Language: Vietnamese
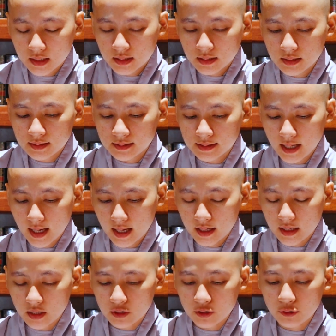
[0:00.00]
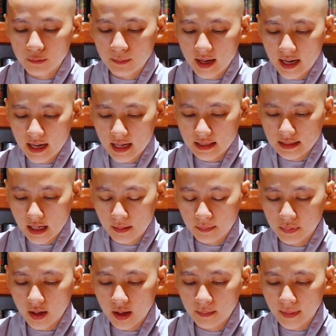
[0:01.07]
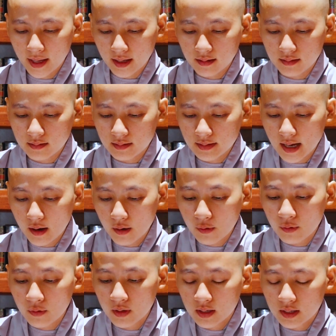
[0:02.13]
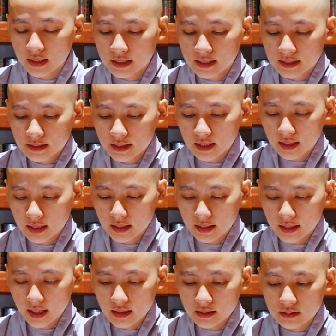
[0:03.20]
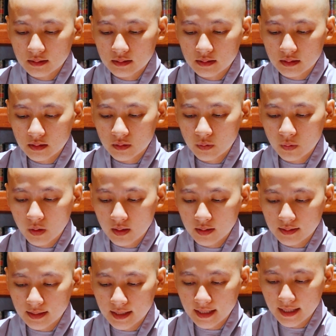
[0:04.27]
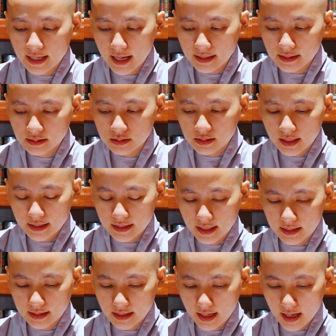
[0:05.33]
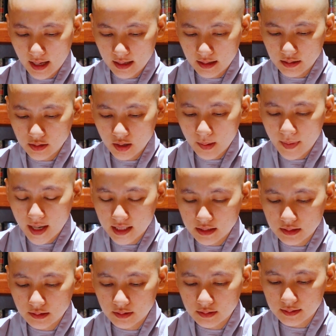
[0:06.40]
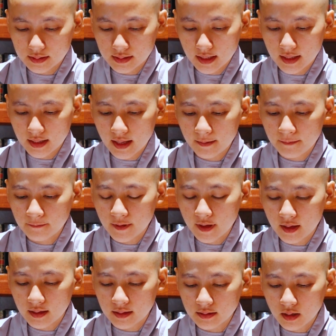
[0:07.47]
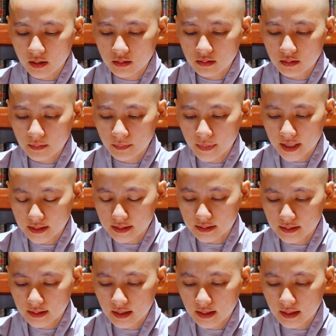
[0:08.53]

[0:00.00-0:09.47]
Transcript: nhưng ngài Kumala Thập có mặt ở đâu thì các nước cử quân đi đánh dành ngài cho bằng được để đem về cho nước mình